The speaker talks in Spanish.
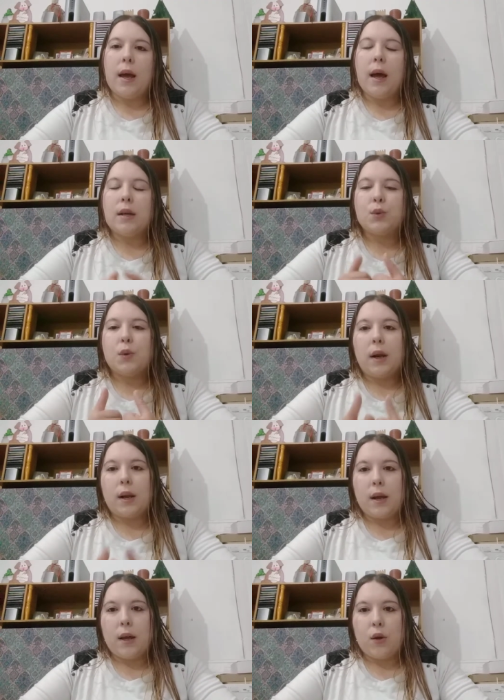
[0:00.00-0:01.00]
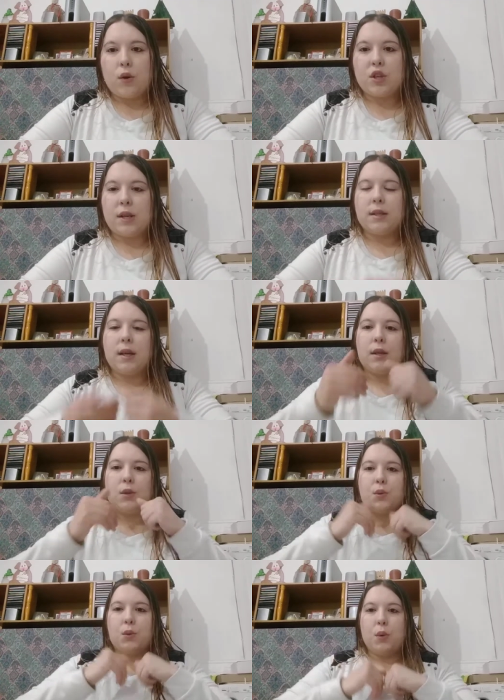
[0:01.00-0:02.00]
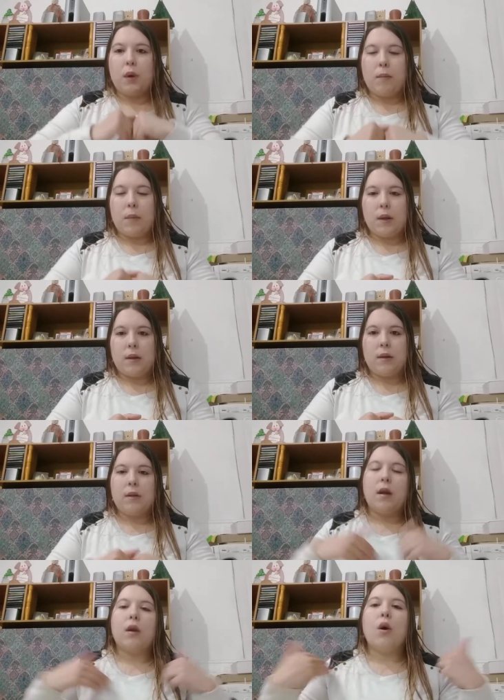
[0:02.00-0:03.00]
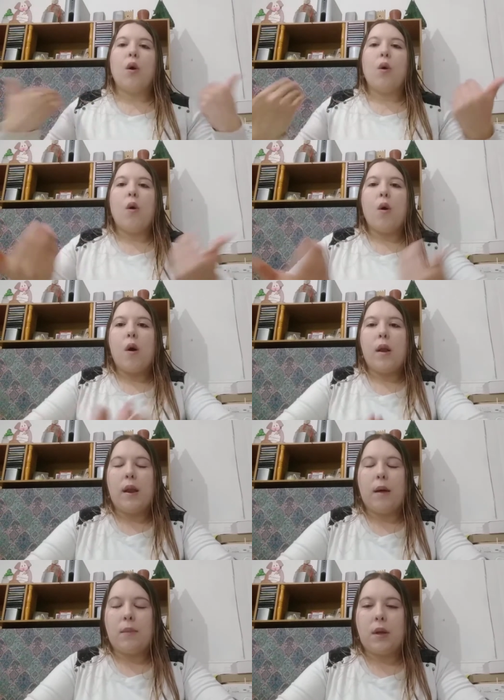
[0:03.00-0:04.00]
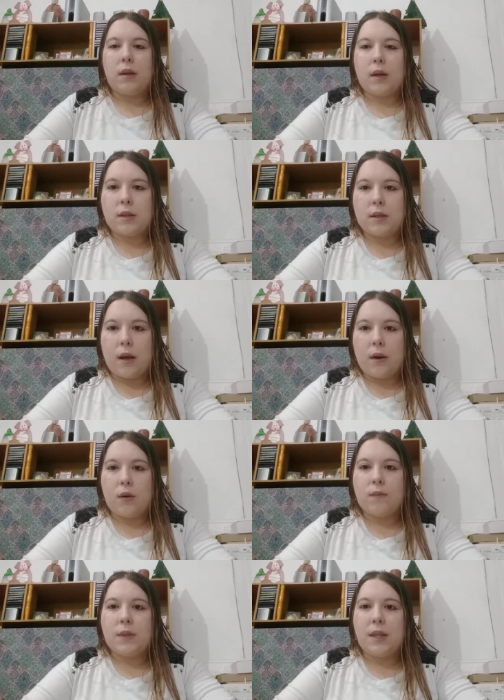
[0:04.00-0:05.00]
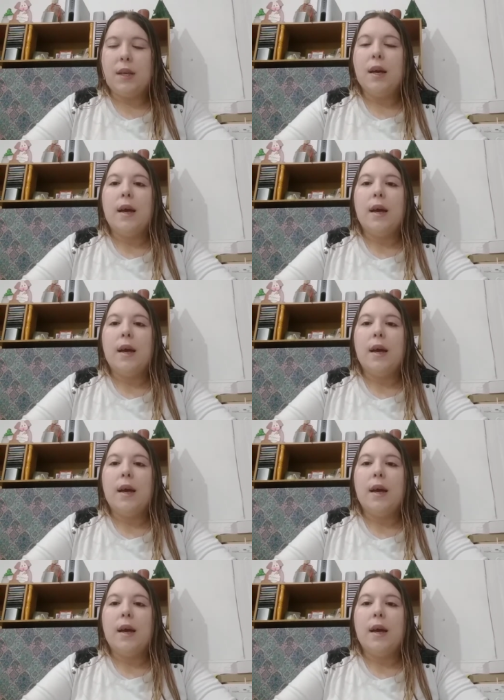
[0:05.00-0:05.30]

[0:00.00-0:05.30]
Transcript: a su alrededor, ya sea en su ambiente interno o en el ambiente externo. ¿sí?